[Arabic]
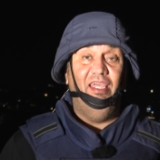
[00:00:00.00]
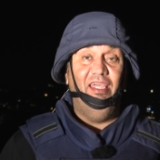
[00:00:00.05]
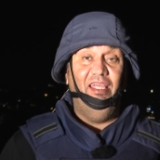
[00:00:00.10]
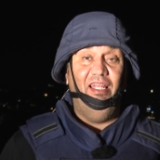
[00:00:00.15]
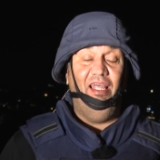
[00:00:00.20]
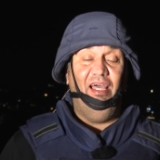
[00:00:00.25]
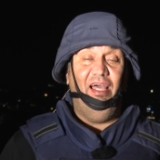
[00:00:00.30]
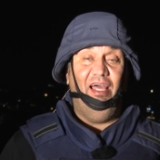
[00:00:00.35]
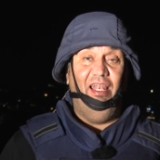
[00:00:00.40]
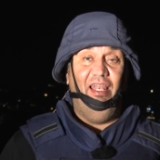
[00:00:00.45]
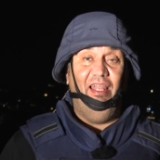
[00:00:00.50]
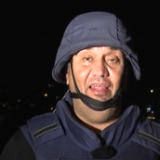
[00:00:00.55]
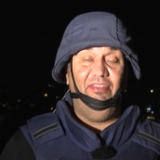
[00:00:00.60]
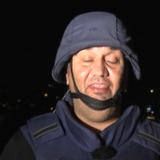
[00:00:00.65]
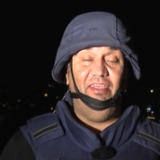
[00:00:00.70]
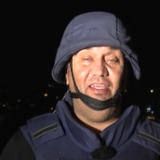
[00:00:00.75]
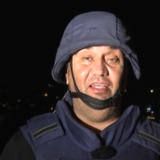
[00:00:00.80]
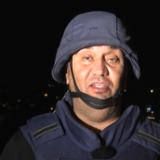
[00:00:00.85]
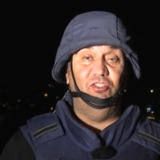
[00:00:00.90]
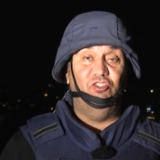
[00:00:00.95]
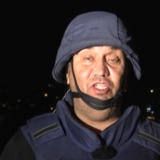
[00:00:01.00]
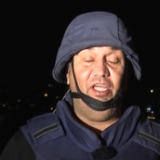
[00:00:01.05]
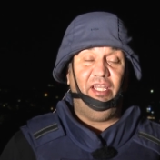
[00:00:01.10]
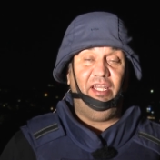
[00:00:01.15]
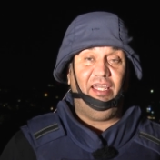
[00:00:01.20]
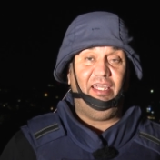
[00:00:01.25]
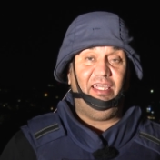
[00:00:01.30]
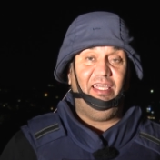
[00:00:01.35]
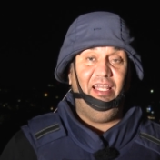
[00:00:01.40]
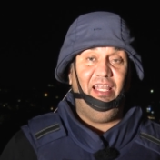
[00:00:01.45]
إلى الذي
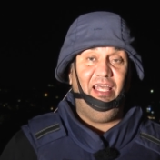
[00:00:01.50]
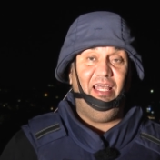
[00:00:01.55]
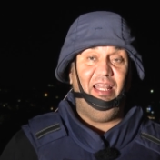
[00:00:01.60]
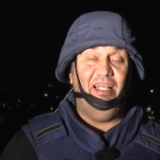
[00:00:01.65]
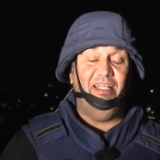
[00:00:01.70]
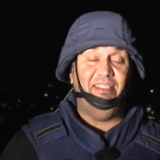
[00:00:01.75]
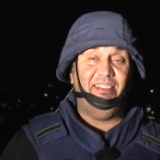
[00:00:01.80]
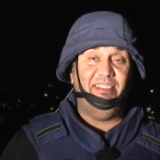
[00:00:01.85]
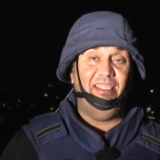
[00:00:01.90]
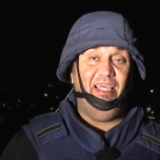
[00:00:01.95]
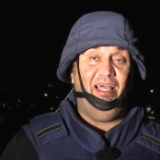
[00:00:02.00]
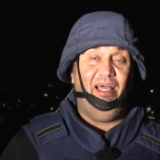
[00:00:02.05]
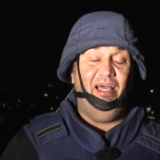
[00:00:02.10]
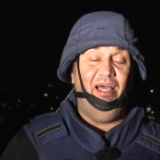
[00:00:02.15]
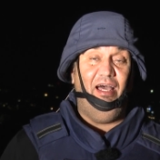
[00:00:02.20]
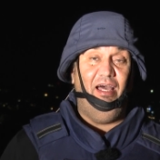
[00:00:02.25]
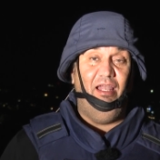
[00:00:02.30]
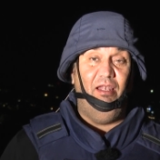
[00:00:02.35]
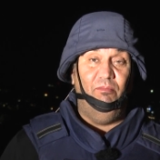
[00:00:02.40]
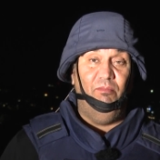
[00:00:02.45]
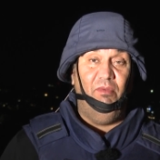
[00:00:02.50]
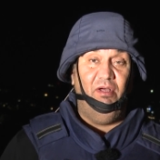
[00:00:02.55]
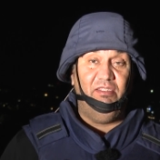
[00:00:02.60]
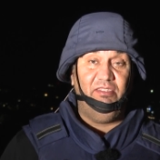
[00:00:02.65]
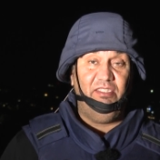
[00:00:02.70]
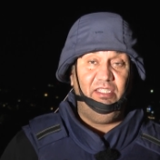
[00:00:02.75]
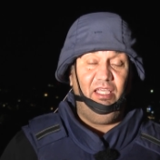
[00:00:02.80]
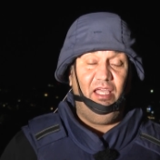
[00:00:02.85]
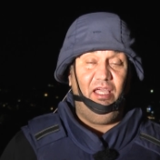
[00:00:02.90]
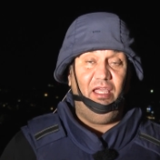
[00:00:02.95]
جرى خلال الساعة
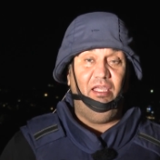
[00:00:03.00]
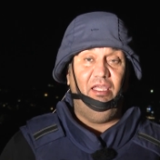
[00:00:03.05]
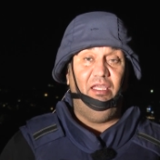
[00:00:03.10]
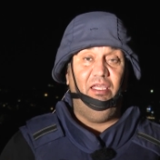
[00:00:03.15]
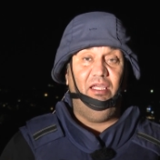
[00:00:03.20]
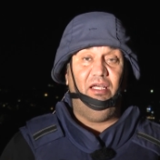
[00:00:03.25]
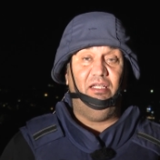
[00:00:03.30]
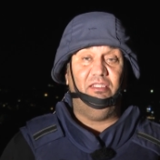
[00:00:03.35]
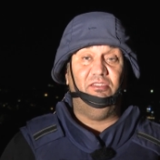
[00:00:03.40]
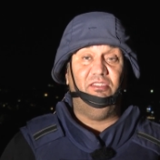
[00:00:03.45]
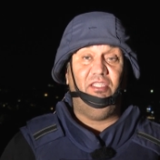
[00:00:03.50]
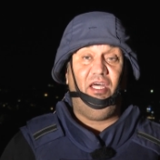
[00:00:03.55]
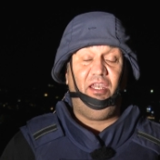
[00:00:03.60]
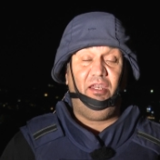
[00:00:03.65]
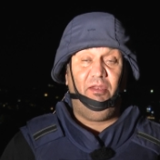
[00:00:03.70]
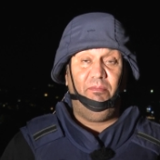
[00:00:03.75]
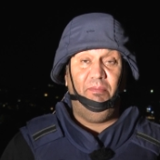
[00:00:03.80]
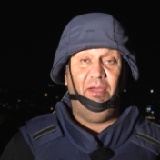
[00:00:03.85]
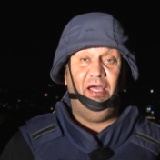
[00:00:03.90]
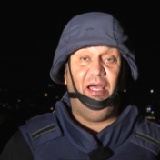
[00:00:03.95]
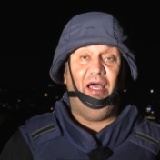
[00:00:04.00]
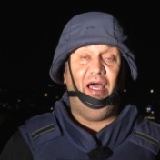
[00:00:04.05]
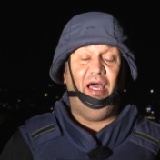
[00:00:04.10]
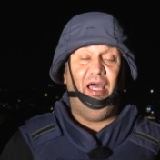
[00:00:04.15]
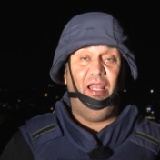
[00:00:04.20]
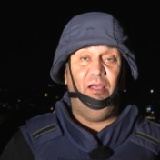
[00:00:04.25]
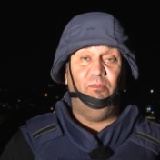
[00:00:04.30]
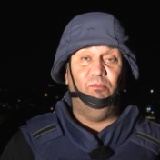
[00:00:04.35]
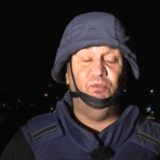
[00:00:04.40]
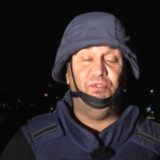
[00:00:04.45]
الماضية هي ضربة
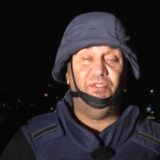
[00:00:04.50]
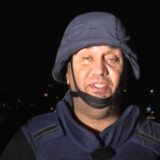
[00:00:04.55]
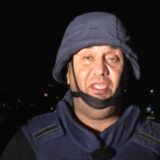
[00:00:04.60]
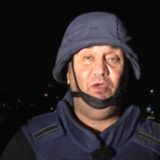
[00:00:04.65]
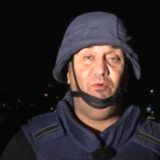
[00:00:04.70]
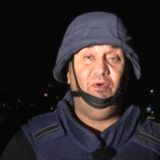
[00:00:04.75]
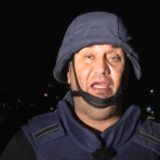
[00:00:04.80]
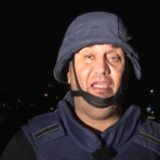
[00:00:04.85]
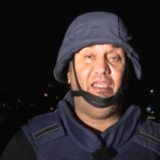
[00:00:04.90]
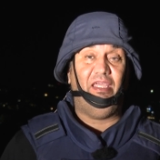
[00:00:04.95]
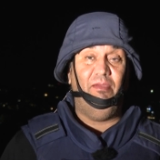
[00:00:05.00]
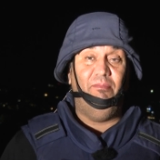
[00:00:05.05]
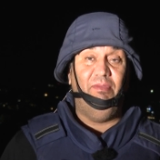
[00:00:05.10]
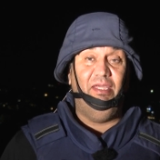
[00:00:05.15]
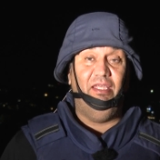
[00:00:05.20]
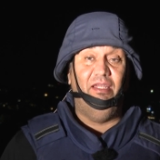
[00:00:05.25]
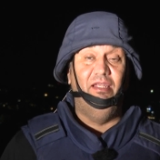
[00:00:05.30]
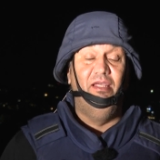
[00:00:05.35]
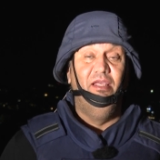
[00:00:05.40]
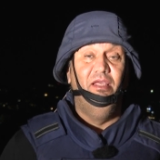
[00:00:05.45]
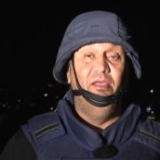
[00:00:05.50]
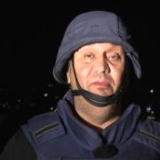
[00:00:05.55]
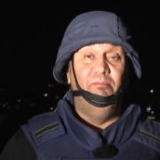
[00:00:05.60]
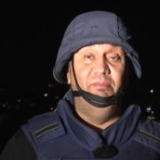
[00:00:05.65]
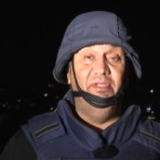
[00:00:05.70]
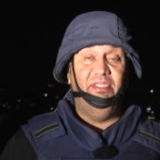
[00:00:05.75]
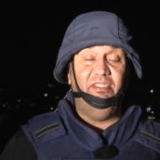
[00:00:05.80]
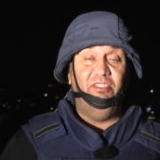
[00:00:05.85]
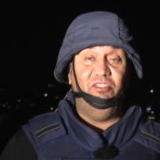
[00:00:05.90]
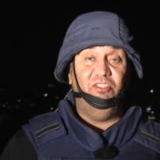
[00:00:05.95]
على مستوى كبير
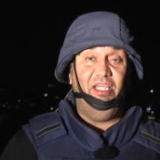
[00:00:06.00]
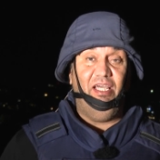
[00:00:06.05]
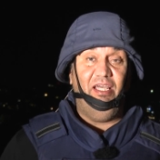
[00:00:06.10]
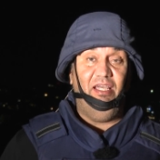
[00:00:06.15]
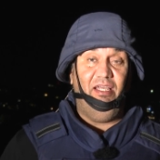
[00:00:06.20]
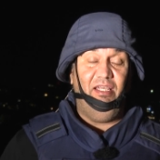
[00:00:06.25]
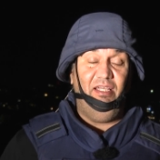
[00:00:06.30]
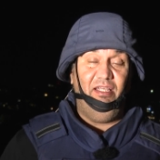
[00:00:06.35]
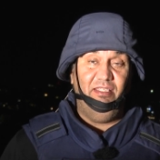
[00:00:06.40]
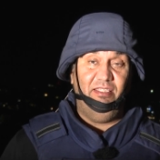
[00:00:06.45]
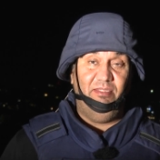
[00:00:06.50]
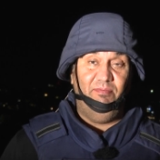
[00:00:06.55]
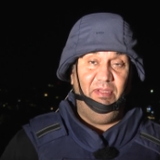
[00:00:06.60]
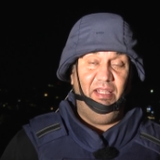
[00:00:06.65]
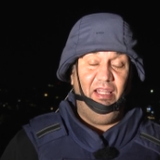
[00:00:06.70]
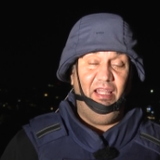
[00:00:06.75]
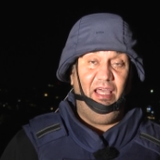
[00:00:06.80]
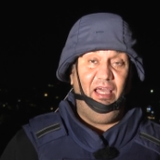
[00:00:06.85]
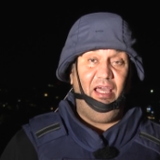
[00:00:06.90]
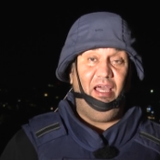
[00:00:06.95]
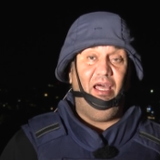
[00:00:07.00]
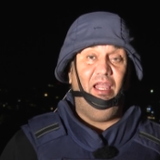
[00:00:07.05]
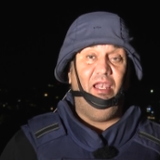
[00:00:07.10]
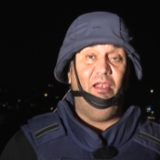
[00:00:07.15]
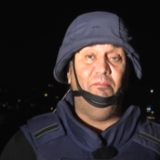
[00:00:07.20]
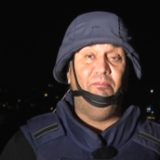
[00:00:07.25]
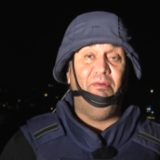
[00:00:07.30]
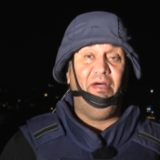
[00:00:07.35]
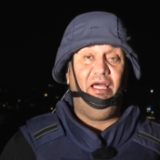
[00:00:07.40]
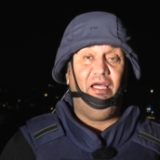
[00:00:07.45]
باتجاه حزب الله
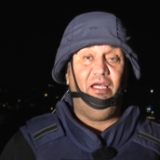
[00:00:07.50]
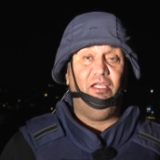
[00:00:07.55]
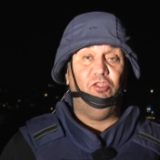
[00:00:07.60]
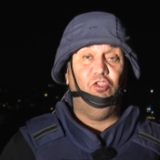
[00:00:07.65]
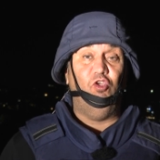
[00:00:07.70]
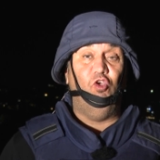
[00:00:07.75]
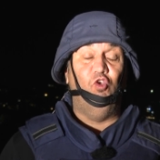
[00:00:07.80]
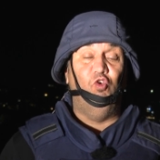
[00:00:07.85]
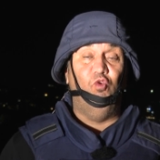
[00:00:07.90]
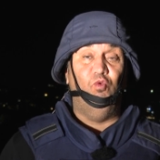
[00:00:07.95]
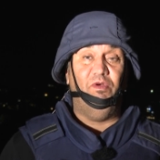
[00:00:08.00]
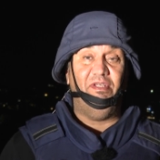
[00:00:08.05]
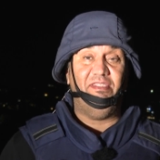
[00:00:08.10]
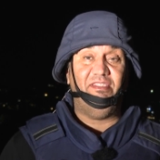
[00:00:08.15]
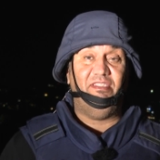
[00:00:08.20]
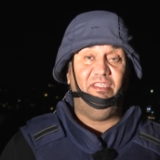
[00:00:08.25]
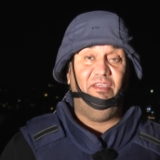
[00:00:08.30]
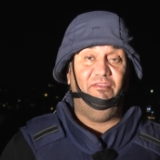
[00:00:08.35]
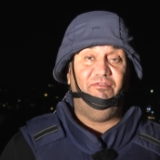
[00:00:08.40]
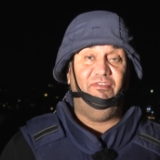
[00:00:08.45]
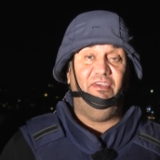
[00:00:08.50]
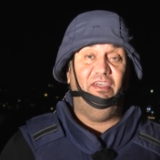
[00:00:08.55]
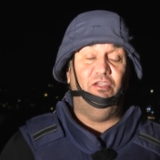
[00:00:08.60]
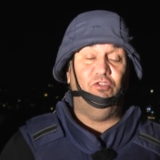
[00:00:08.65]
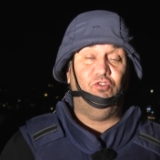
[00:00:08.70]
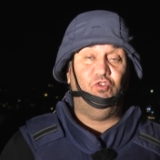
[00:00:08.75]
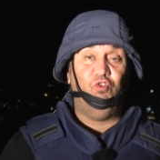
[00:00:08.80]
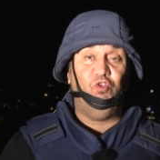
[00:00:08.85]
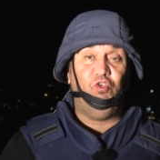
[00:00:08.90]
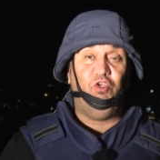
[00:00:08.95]
البعض يوصف آه،
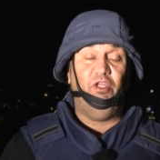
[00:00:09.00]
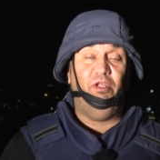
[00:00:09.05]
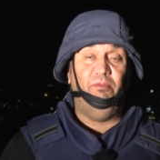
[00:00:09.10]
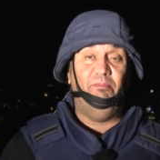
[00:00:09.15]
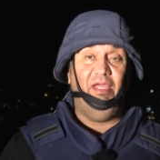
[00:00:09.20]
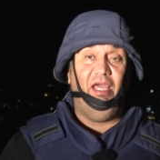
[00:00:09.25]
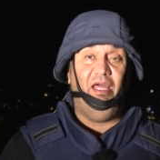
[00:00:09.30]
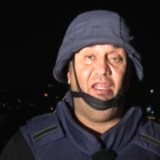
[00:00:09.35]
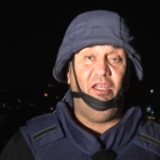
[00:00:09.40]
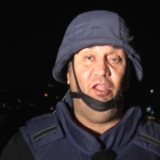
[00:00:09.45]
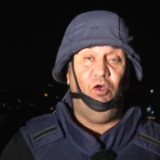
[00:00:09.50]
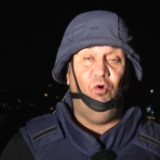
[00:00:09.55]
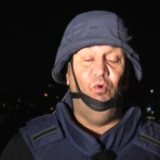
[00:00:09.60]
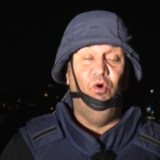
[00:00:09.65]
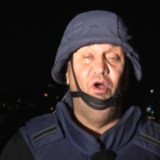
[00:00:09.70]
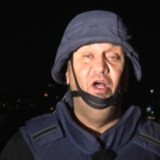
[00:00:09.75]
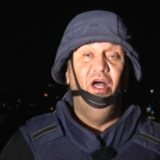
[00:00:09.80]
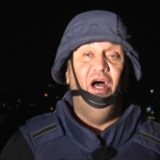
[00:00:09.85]
شكر بأنه